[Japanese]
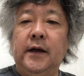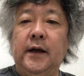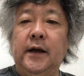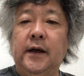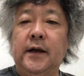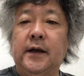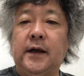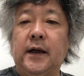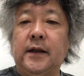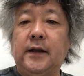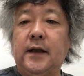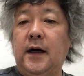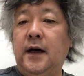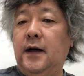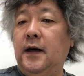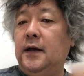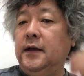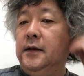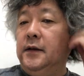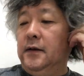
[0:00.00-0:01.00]
えー、
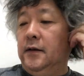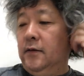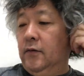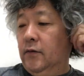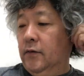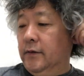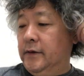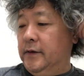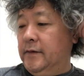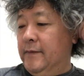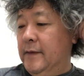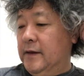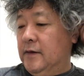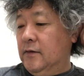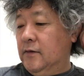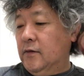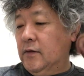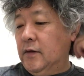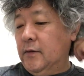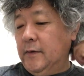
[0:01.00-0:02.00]
型を示
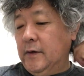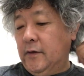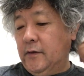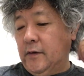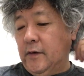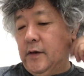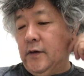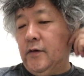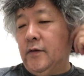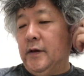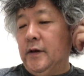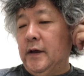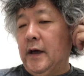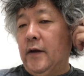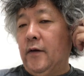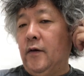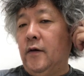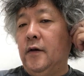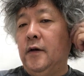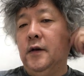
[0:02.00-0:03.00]
すという意味で言うと非常に
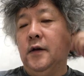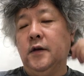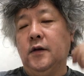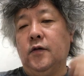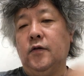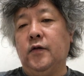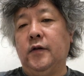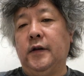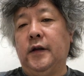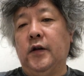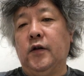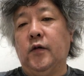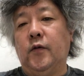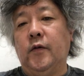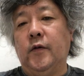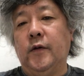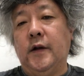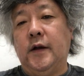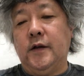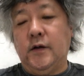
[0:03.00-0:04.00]
あの有意義だと
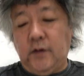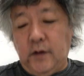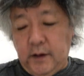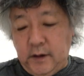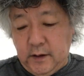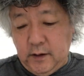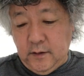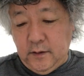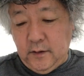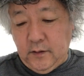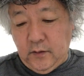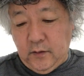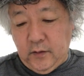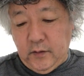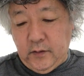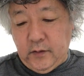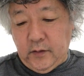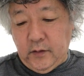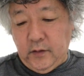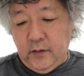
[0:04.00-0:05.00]
思うんで1人柔
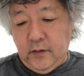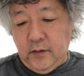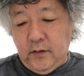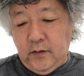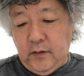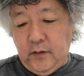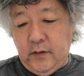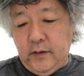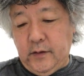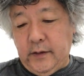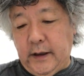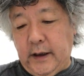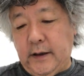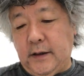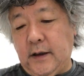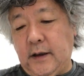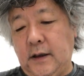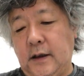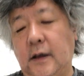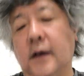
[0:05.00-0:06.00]
道というのを、えー、
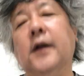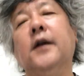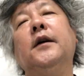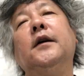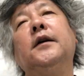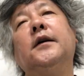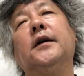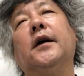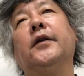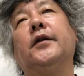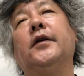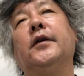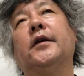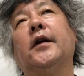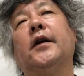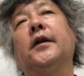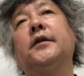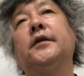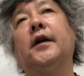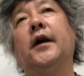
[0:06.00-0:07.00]
ぜひやってい
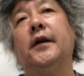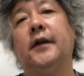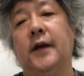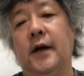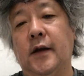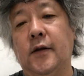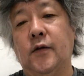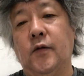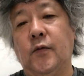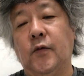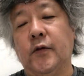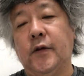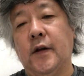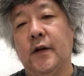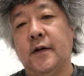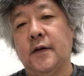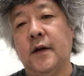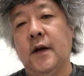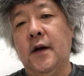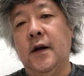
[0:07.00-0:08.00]
ただきたいなと思って
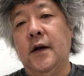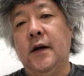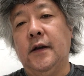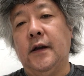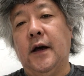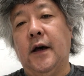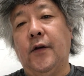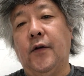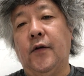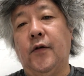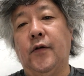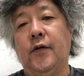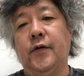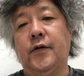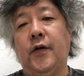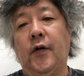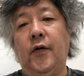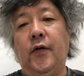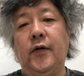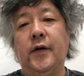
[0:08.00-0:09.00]
るんですであの
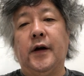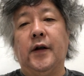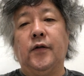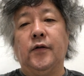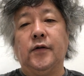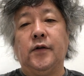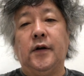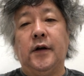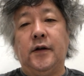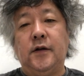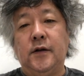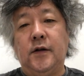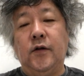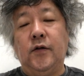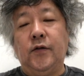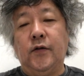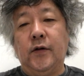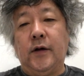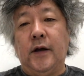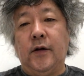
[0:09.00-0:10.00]
その他の陸
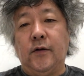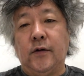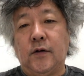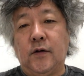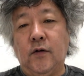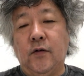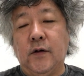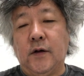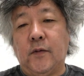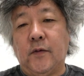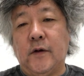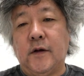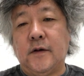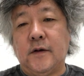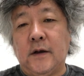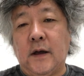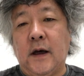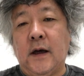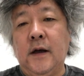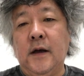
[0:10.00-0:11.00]
上とかの競技もで
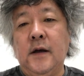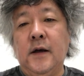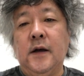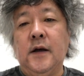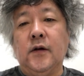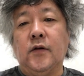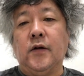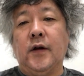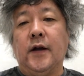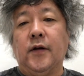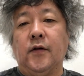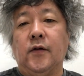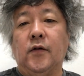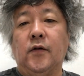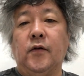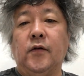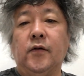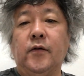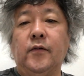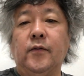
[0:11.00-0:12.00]
すねこれあ
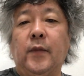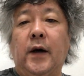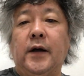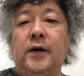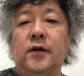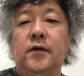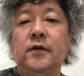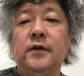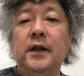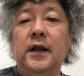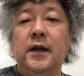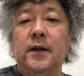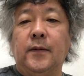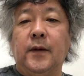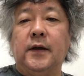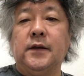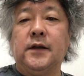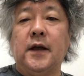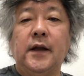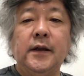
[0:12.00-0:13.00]
のまあ言うなれ
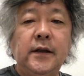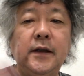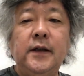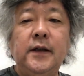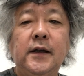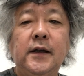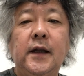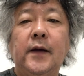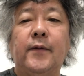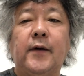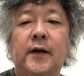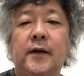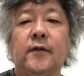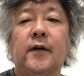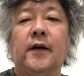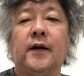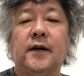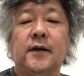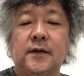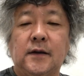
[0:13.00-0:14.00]
ば3いればいい
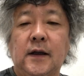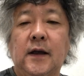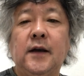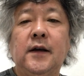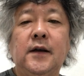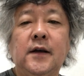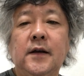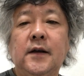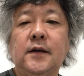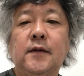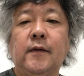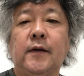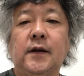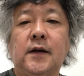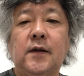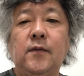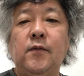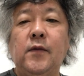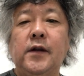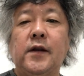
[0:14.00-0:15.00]
わけですね。つまり
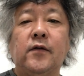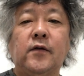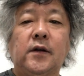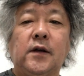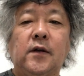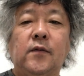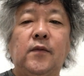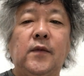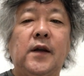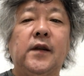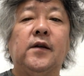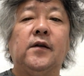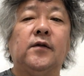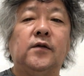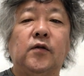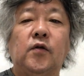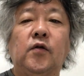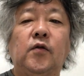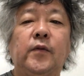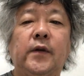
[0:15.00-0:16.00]
金メダル銀
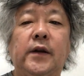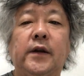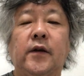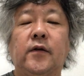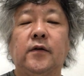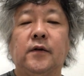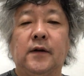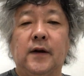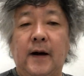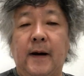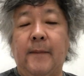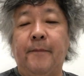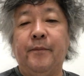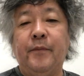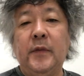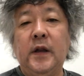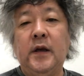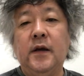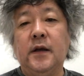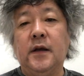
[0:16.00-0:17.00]
メダル銅メダルが
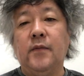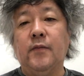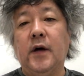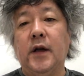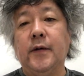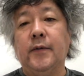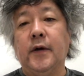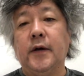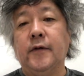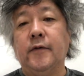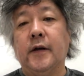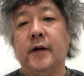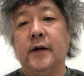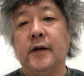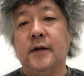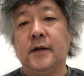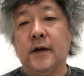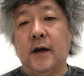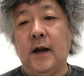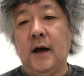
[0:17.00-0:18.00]
決まればいいわけ
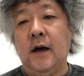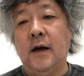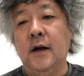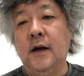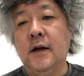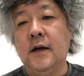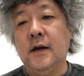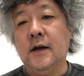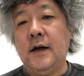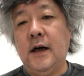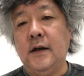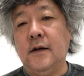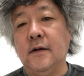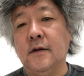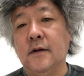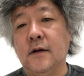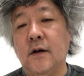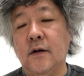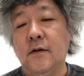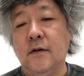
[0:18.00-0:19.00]
ですから
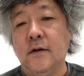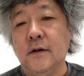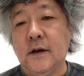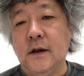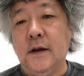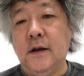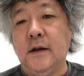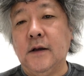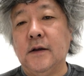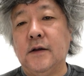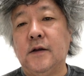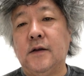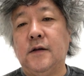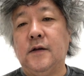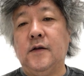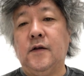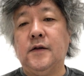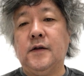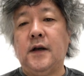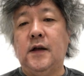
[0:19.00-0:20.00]
各競技
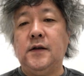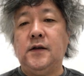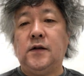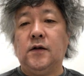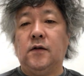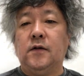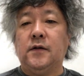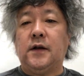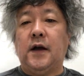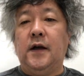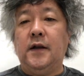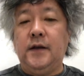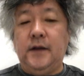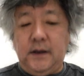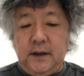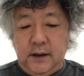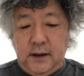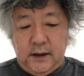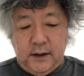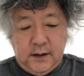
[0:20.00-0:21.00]
出場選手を3
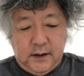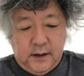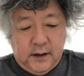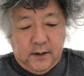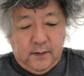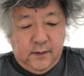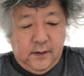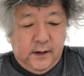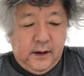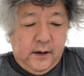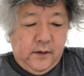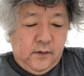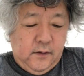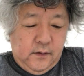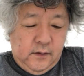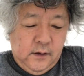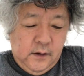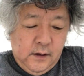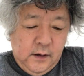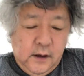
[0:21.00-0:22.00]
人にあ
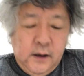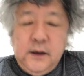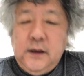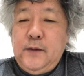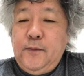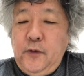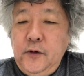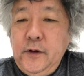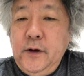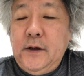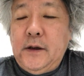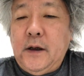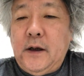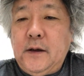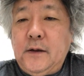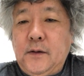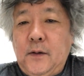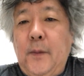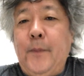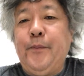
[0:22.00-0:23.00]
の絞っていた
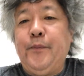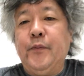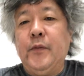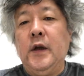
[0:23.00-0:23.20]
だくと。